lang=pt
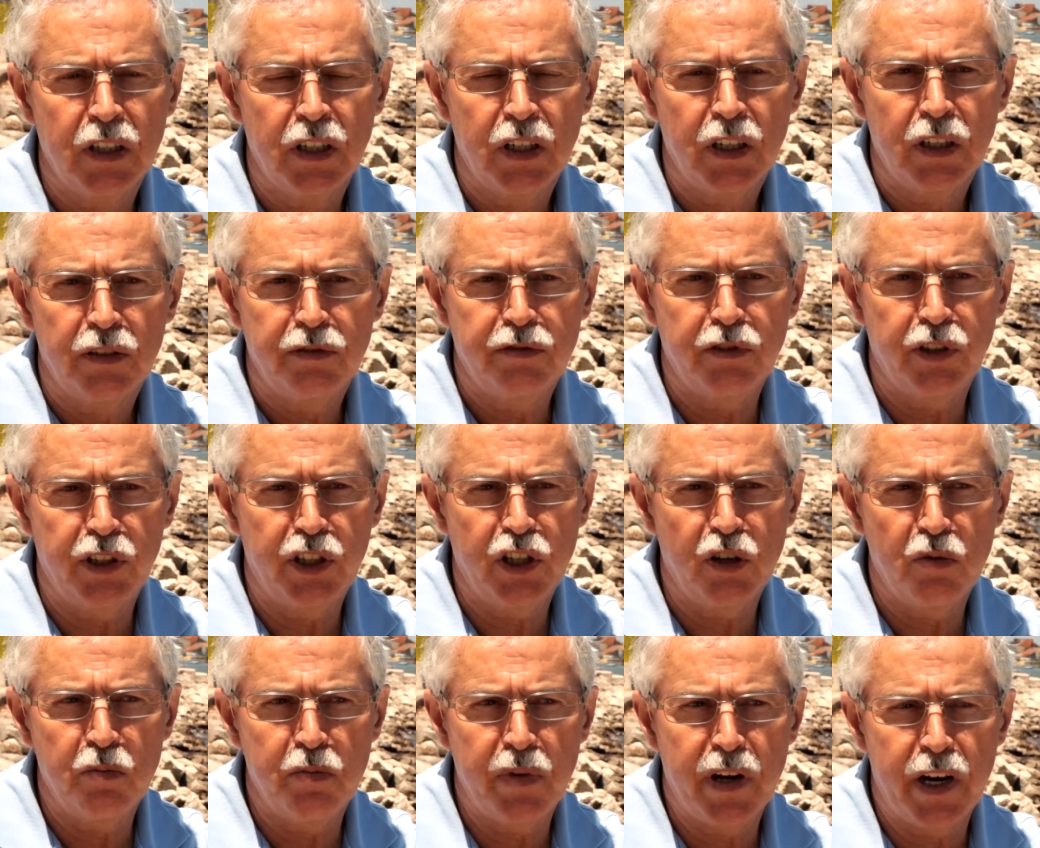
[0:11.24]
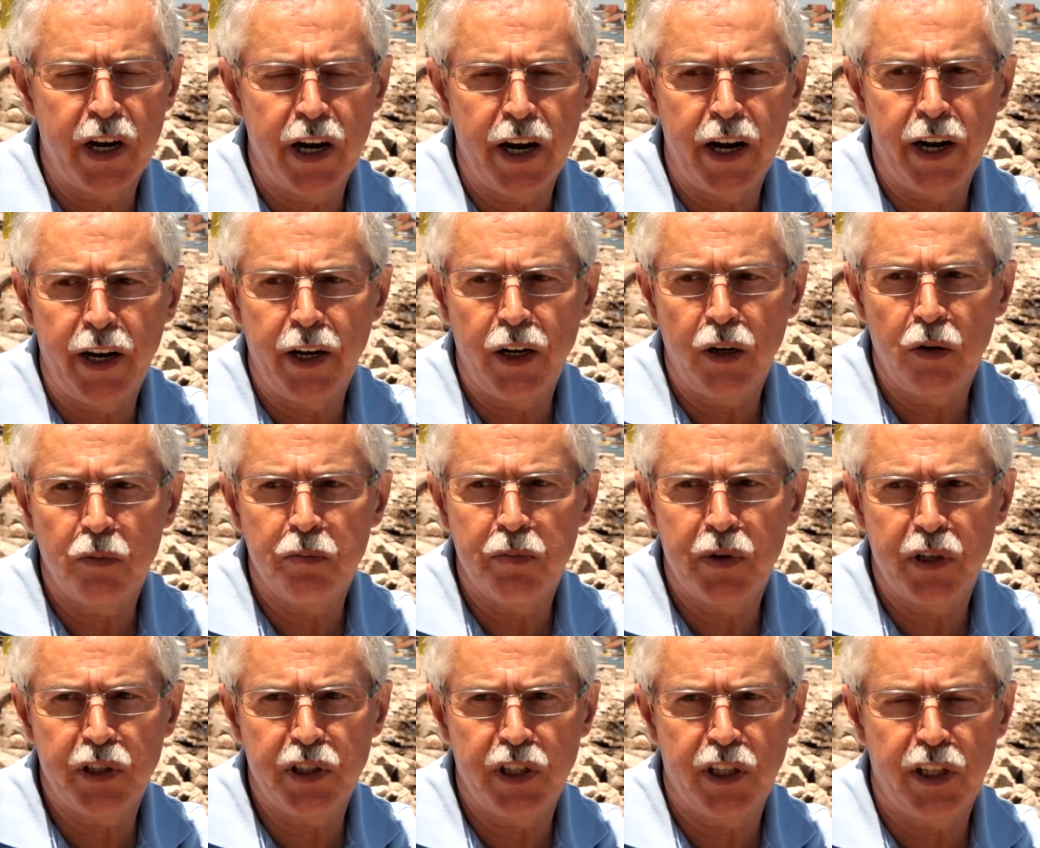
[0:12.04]
fui também
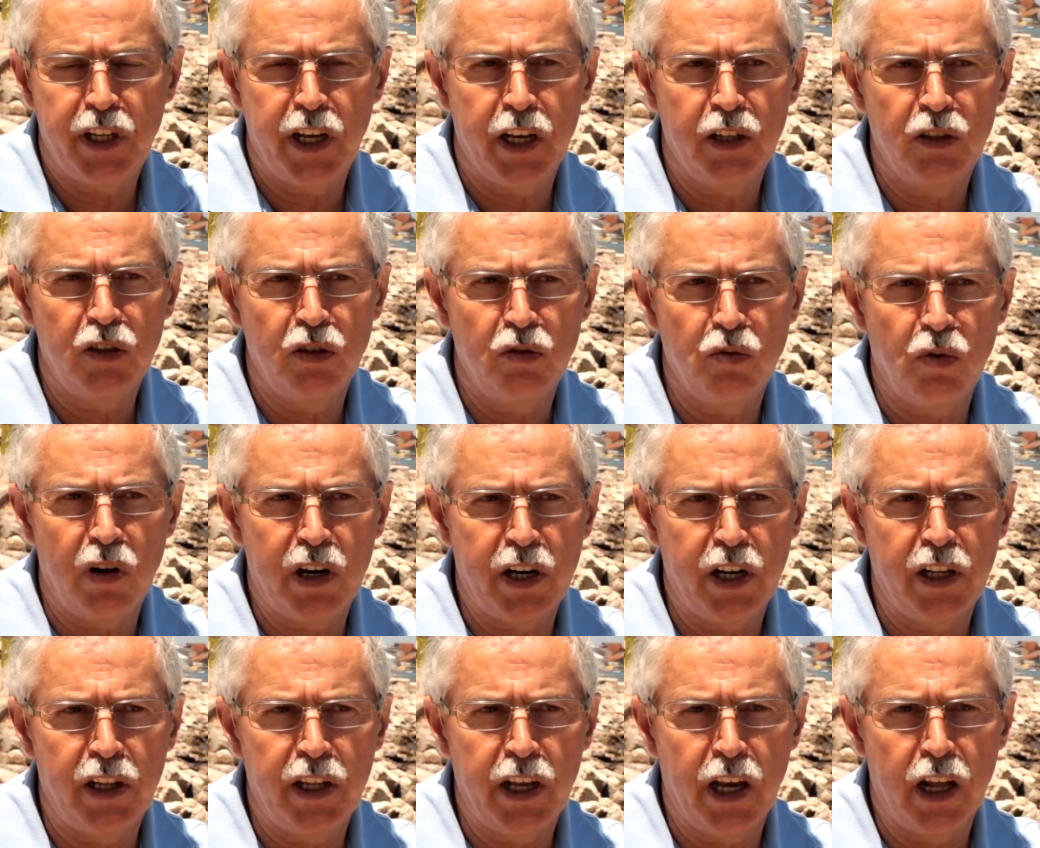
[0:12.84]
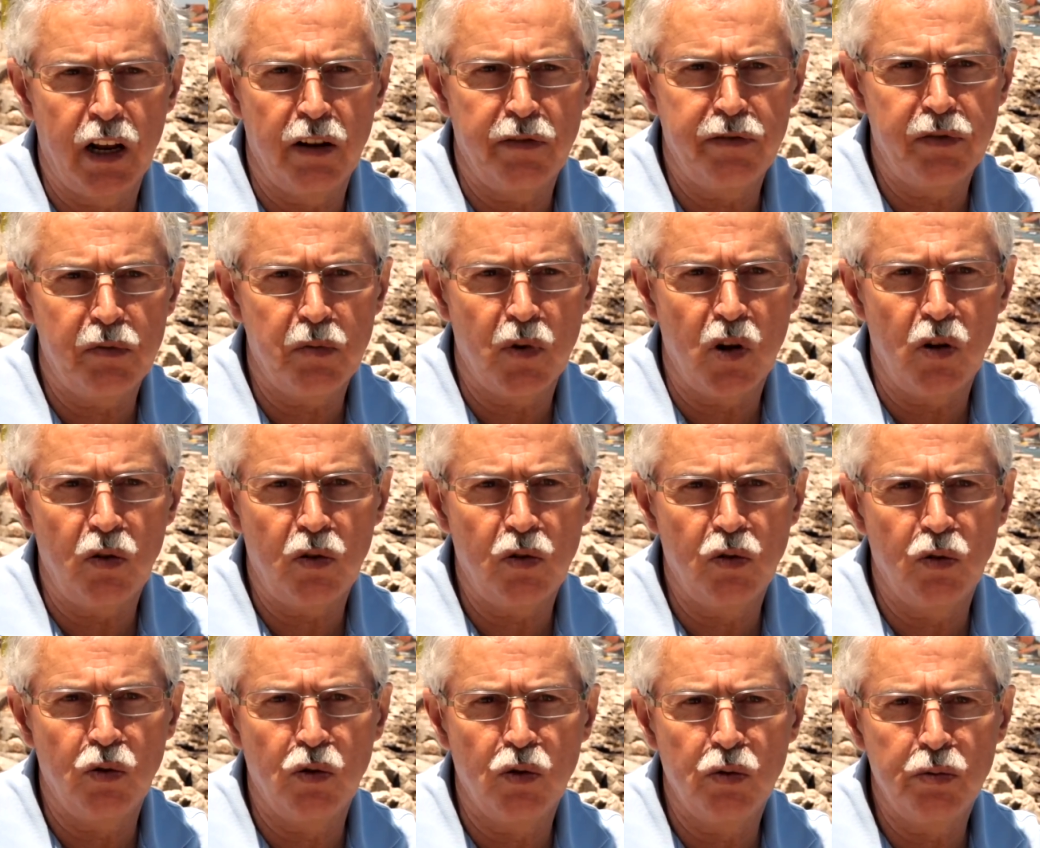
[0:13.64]
presidente do Arrentela Futebol
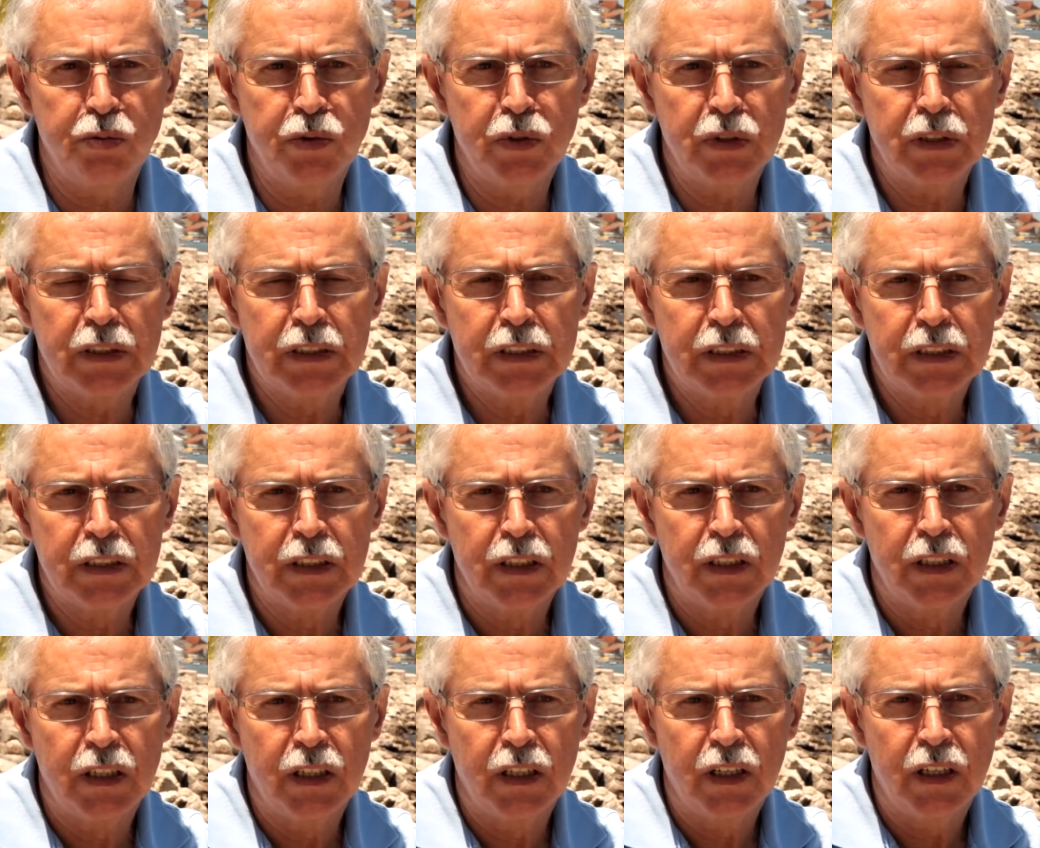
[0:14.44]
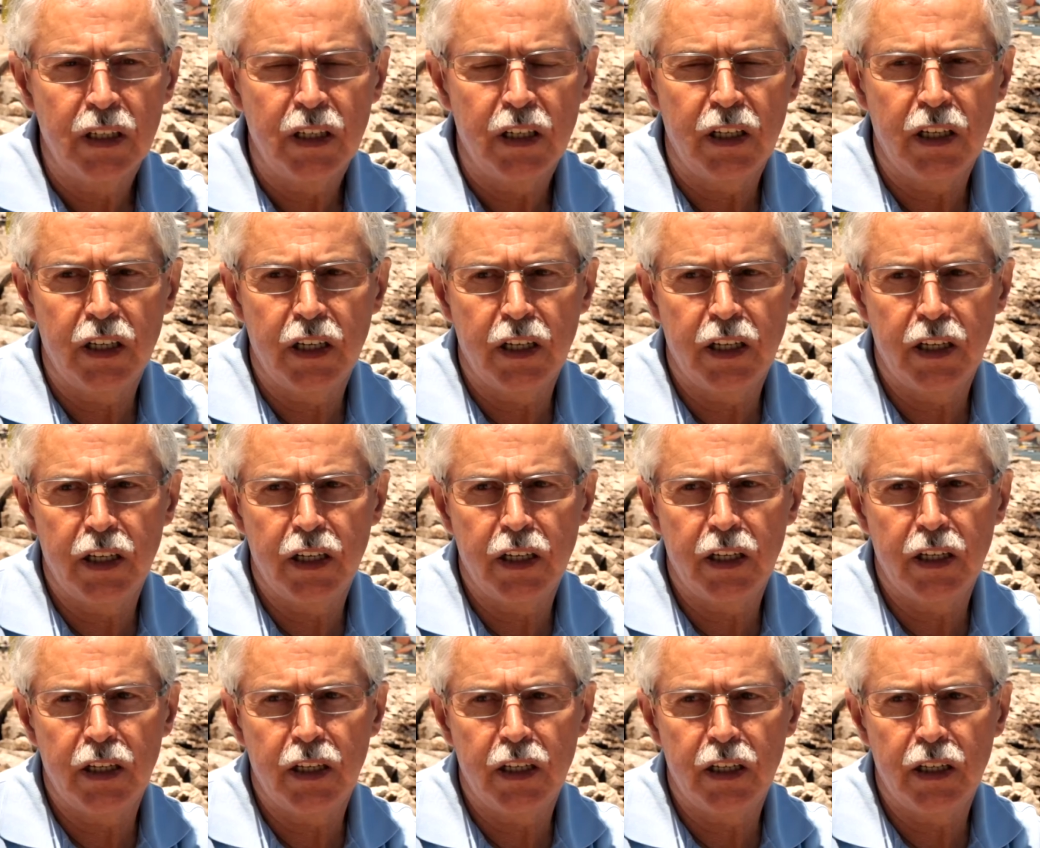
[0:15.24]
Clube,
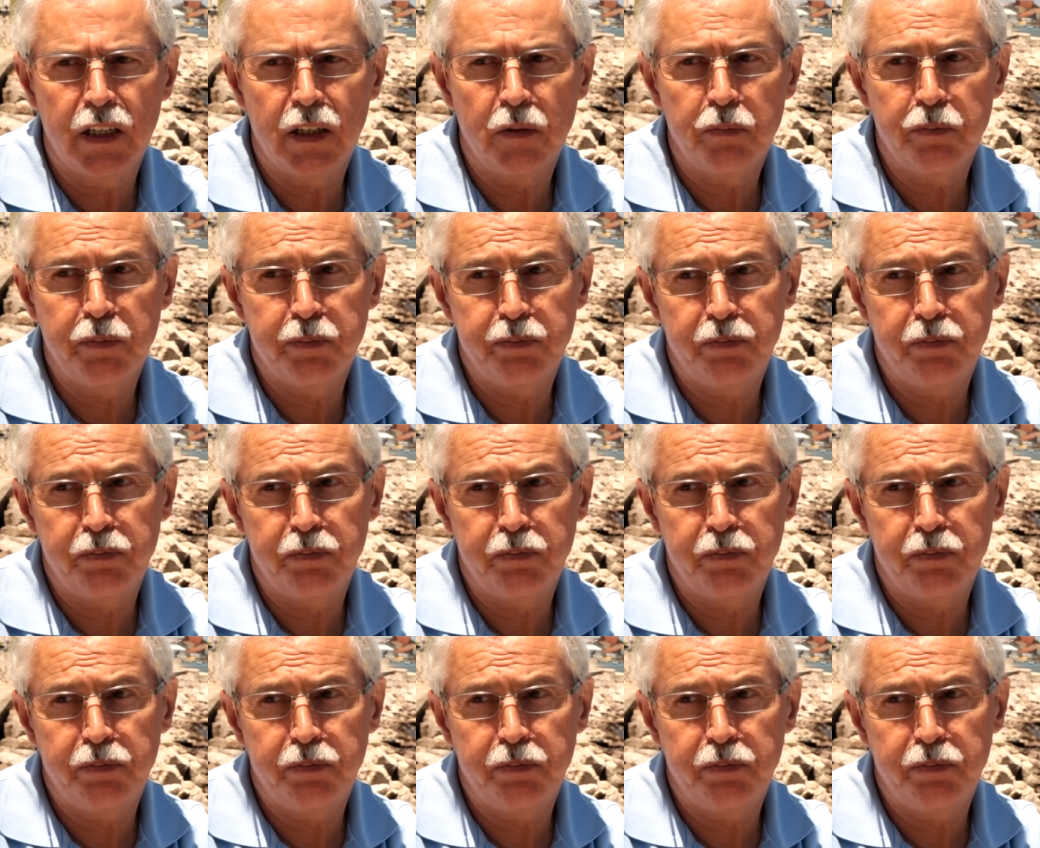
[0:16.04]
uh,